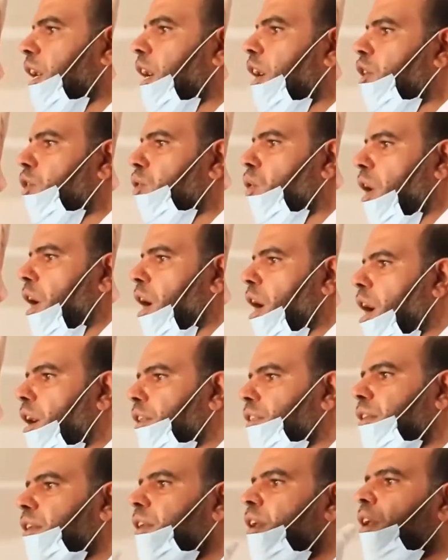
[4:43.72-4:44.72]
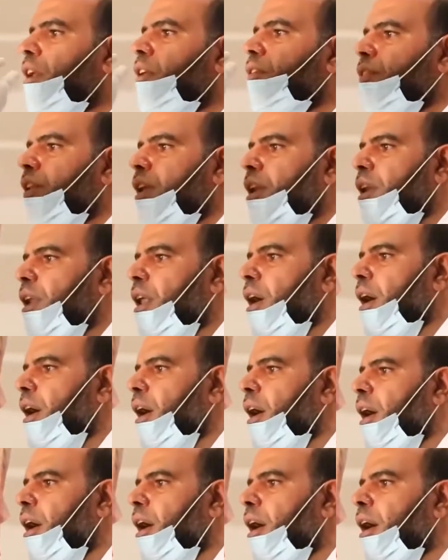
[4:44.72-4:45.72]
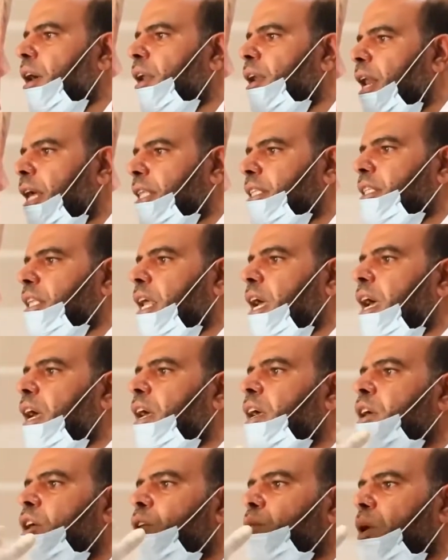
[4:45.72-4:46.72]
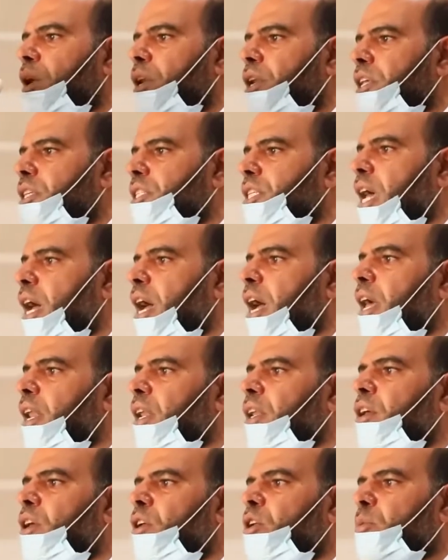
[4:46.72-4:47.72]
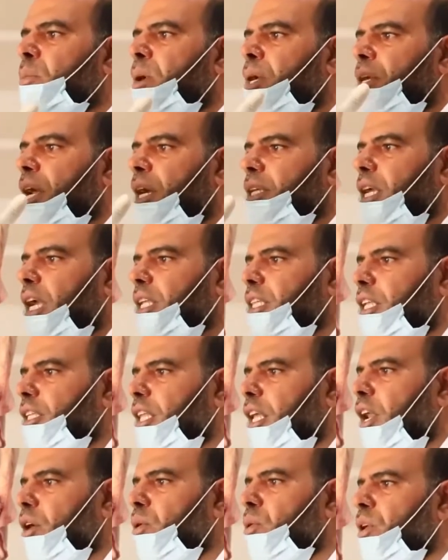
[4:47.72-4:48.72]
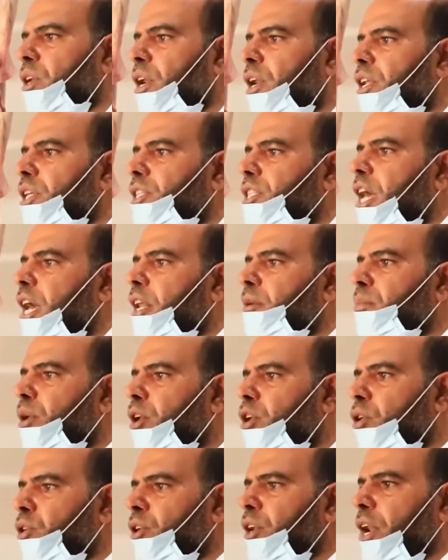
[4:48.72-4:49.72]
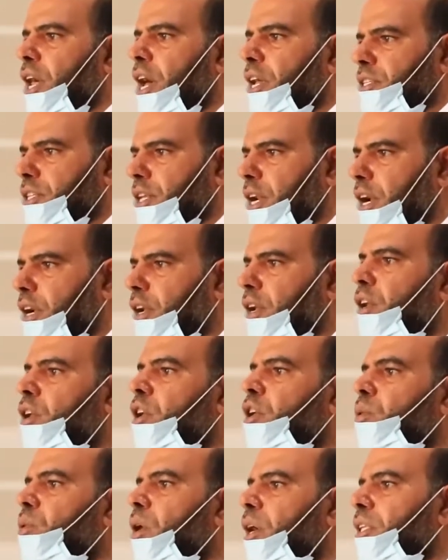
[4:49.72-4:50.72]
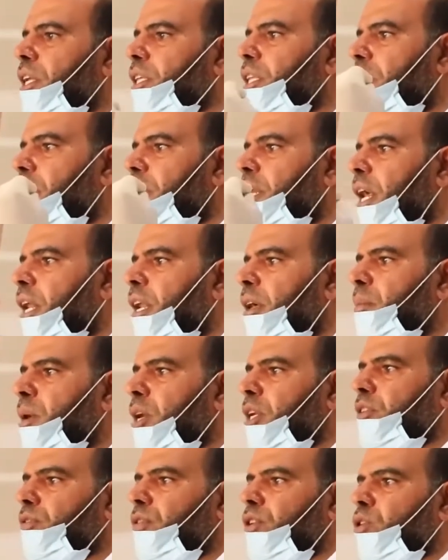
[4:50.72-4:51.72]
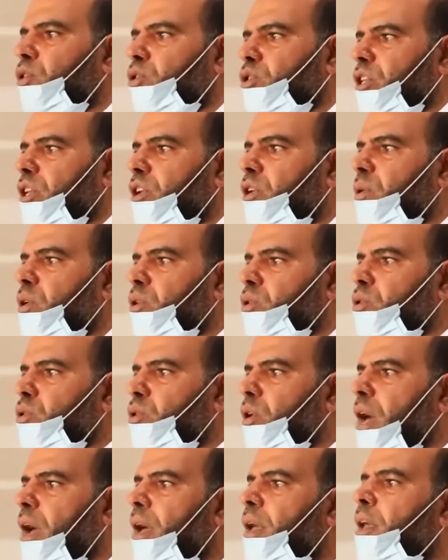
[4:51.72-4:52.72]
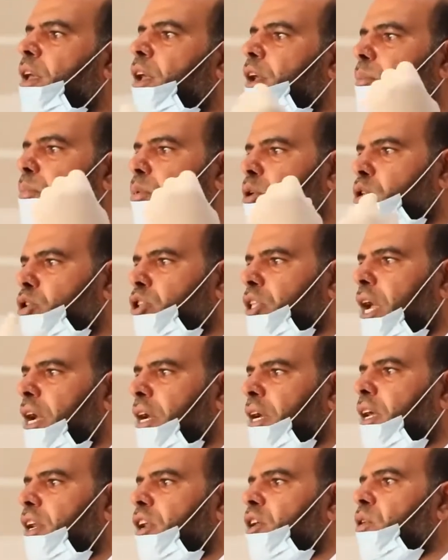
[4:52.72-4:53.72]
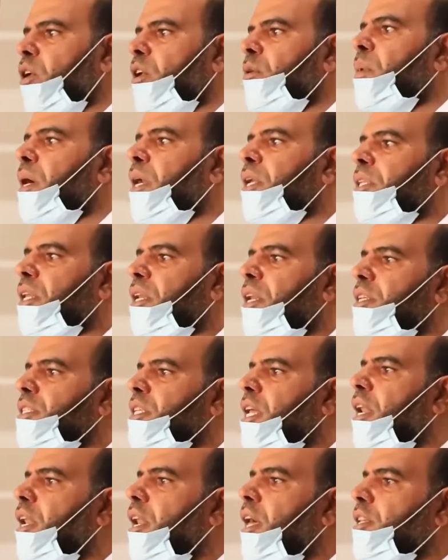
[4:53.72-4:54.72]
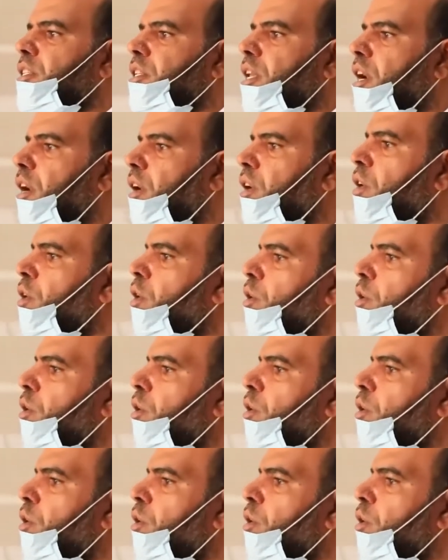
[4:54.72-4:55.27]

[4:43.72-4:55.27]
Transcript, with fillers: تقرحات في اللتة واللسان ومرات حتى تلون اللسان باللون الأزرق وهذا دليل على مرض فيروسي اللي هو نقولوا له بلو تانج اللي هو المرض اللسان الأزرق